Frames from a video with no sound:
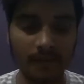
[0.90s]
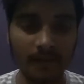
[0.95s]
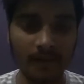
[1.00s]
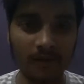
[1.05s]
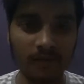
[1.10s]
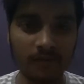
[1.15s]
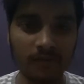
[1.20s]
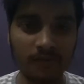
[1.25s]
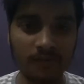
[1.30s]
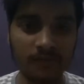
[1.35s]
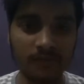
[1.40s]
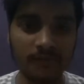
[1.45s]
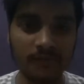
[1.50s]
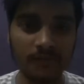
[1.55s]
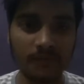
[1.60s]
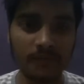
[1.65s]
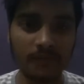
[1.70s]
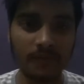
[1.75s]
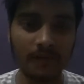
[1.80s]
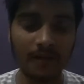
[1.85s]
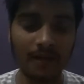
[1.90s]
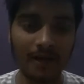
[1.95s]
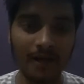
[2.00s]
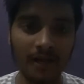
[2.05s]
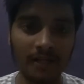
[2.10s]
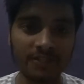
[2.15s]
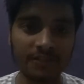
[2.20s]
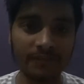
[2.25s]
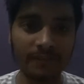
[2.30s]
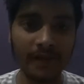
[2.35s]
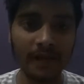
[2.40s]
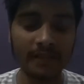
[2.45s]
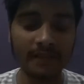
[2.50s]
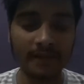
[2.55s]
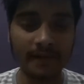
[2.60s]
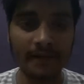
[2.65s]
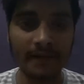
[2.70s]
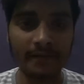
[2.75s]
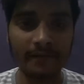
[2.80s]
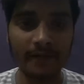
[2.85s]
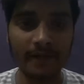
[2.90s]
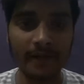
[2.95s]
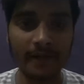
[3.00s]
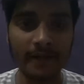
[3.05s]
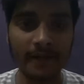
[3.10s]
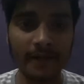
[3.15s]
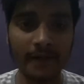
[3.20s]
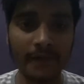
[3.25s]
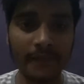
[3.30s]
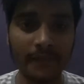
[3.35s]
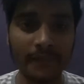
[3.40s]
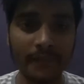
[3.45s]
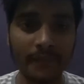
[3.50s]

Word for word: हेलो दोस्तों आज हम बात करने वाले हैं